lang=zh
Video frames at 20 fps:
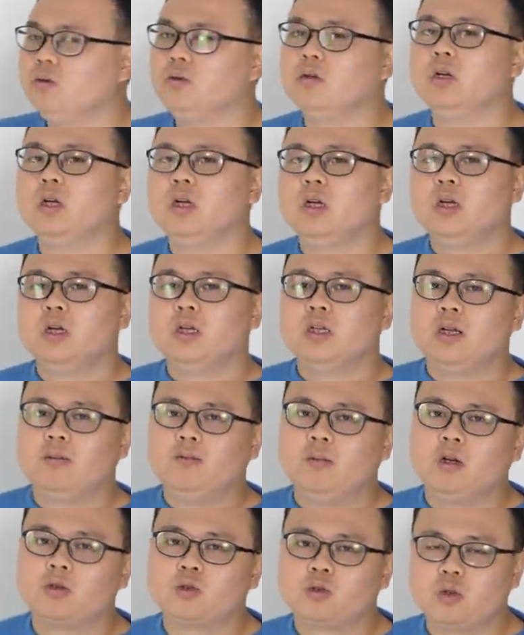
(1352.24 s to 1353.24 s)
住，那
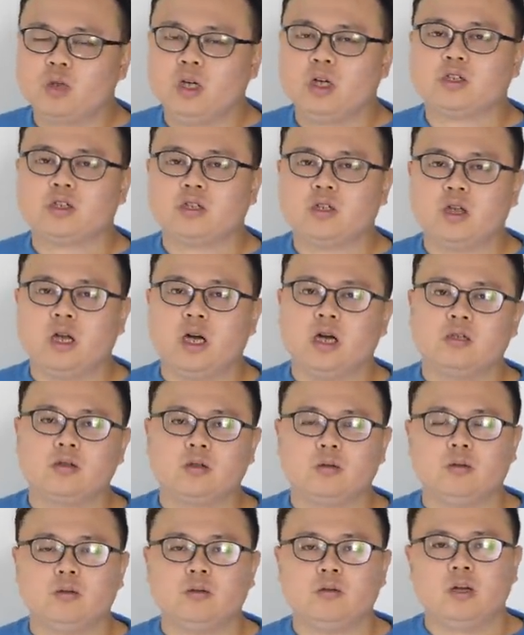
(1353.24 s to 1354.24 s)
么确实呢
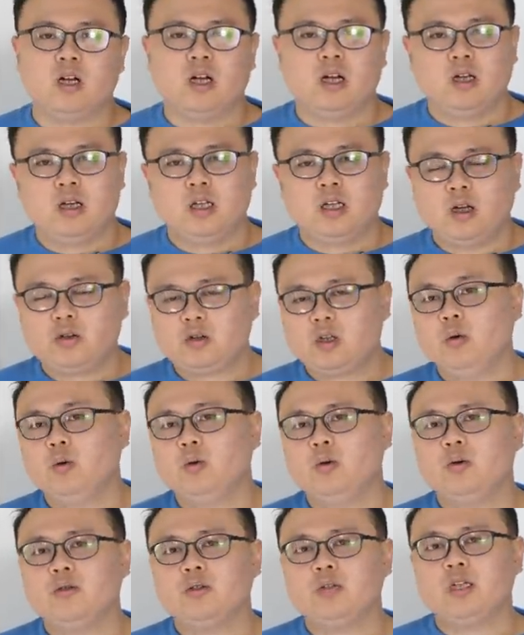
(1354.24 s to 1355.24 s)
就要
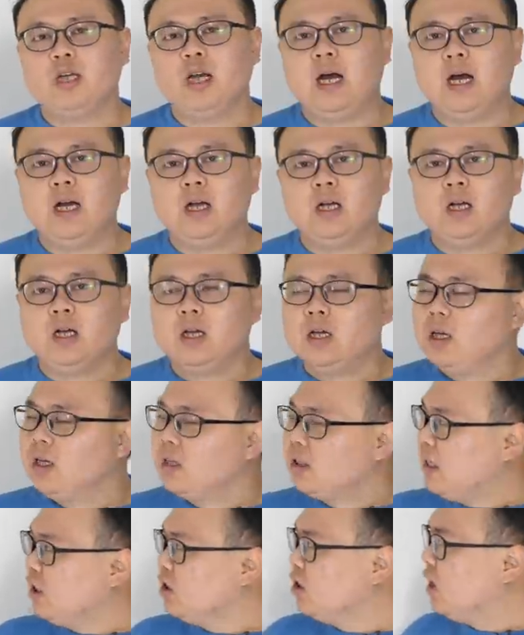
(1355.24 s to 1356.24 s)
丢东西了。
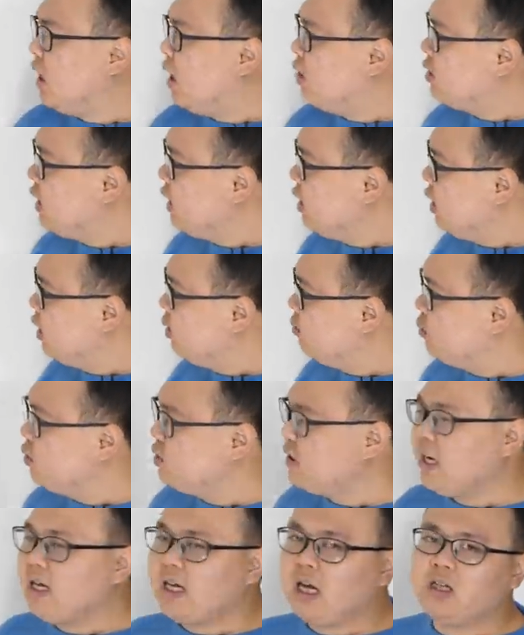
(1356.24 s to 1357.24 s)
但是好像你不
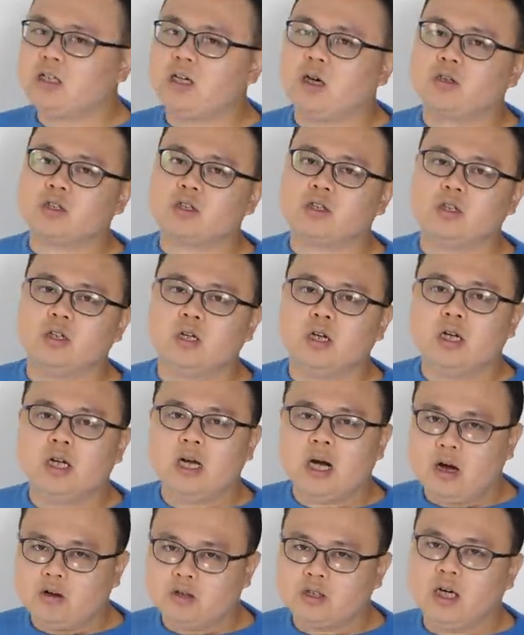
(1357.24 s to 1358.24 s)
下羊角是，
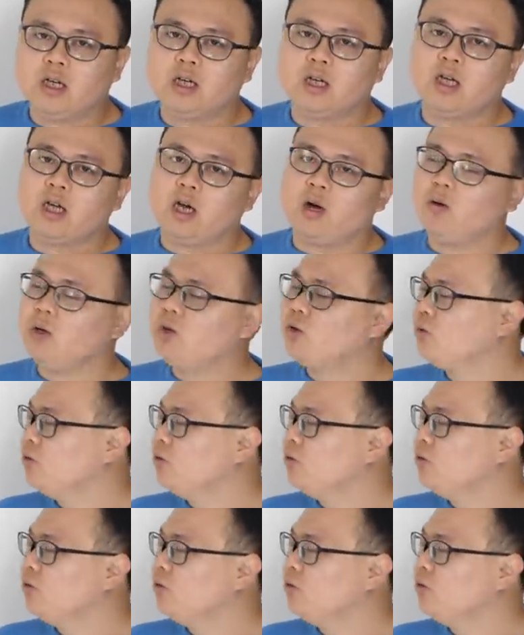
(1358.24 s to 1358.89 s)
好像呢也会